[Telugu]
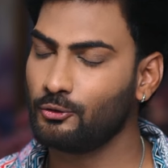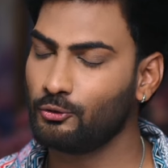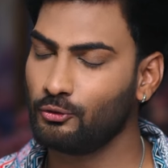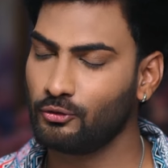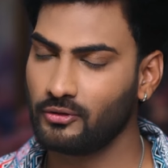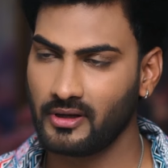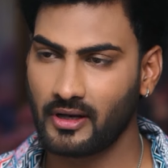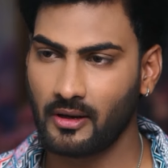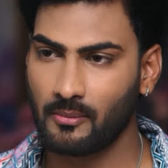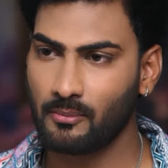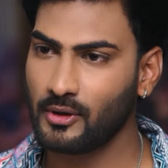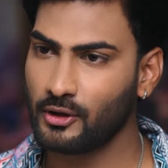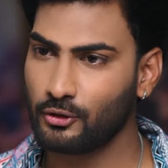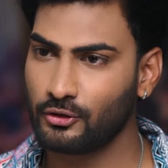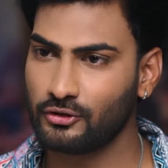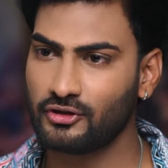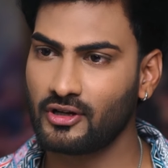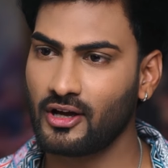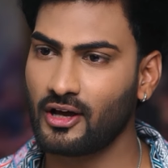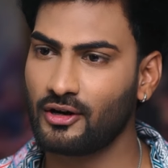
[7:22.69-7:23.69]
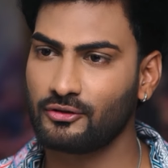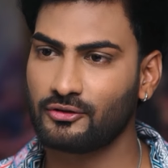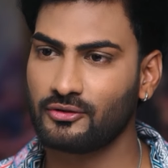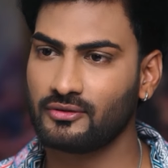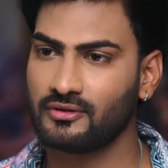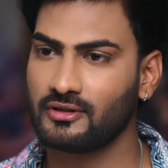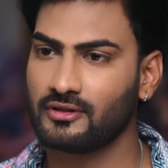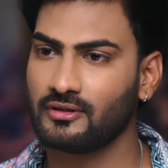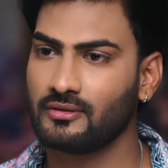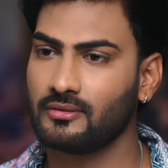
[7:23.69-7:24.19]
నువ్వు మీ అమ్మ గురించి
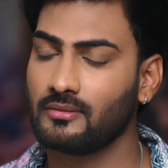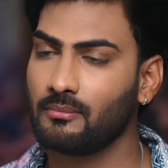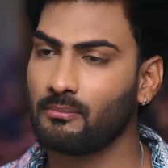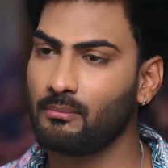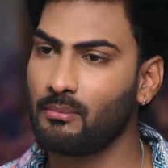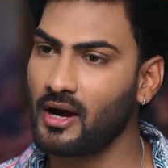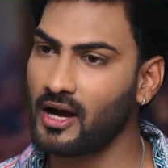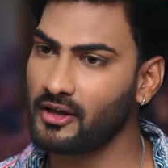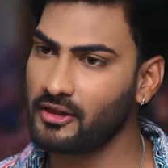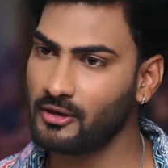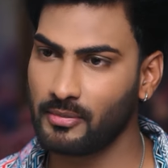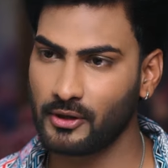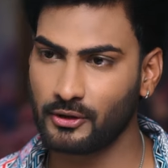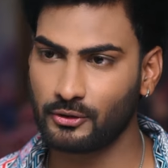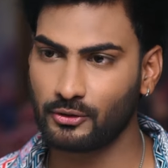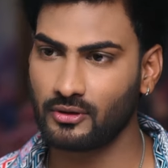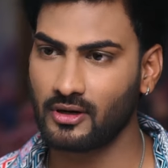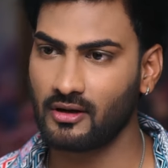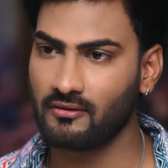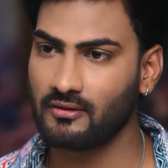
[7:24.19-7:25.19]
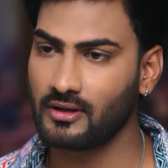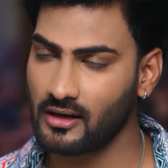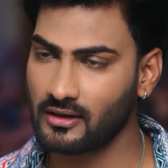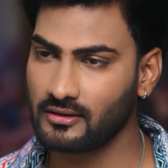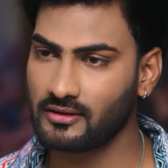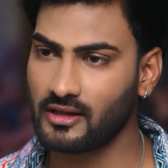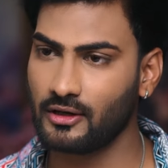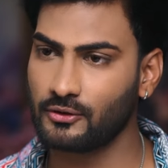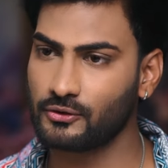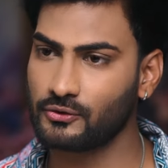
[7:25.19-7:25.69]
ఆలోచిస్తూ బాధపడుతున్నావని నాకు